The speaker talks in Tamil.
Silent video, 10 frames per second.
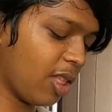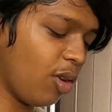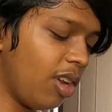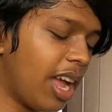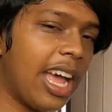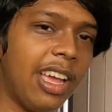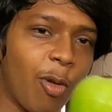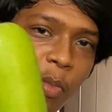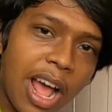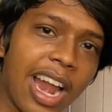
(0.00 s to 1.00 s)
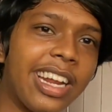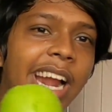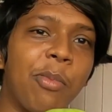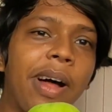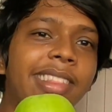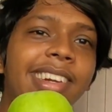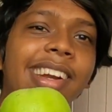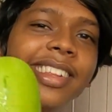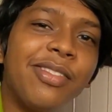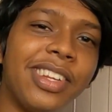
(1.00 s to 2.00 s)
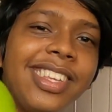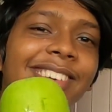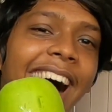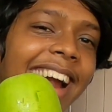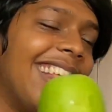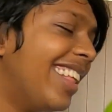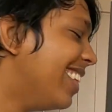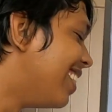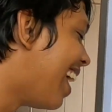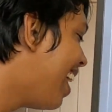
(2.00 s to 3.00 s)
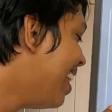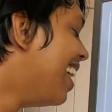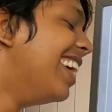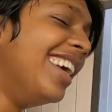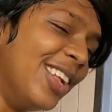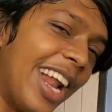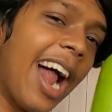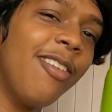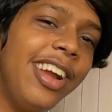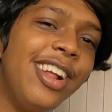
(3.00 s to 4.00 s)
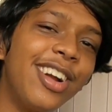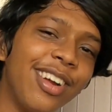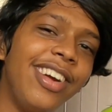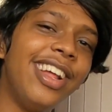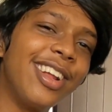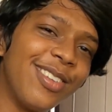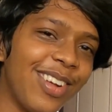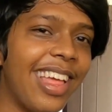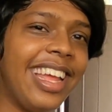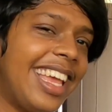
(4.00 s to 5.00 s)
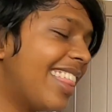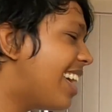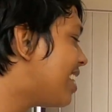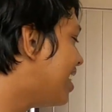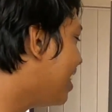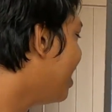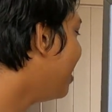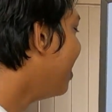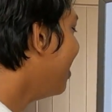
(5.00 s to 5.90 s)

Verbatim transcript: ஏதோ ஒரு காய் ரொம்ப நாளாக நான் பார்த்துட்டு இருக்கேன் இந்த ஃப்ரிட்ஜ் வாங்கினதுலேருந்து இதை இதோ நானும் வீடியோ எடுக்கணும் வீடியோ எடுக்கணும் போது இங்கே தான் இருக்குது